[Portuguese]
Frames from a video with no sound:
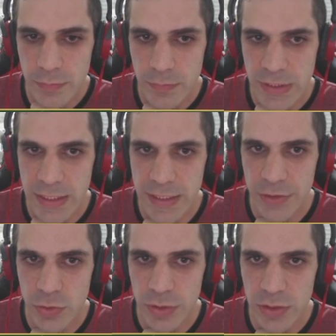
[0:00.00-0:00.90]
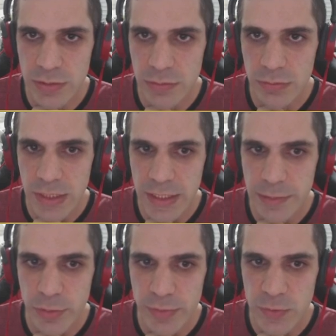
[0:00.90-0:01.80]
Tá caindo a torre, então não tá caindo
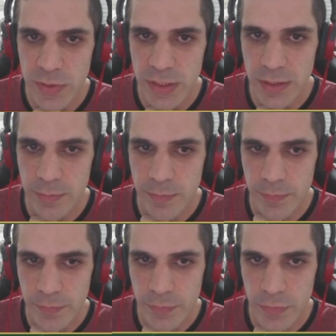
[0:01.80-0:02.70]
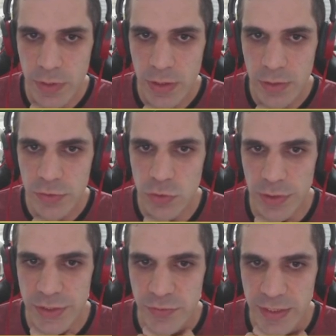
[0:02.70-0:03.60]
meu bispo aqui.
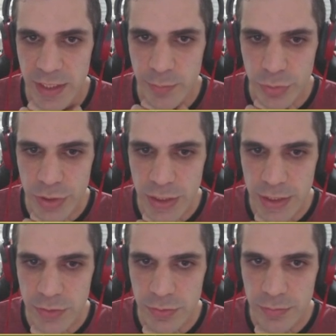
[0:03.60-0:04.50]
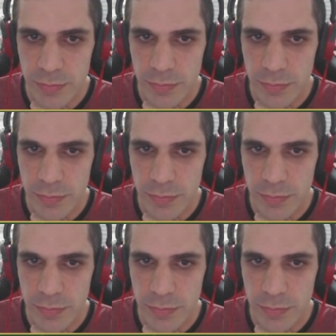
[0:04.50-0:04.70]
Solidifiquei bonito.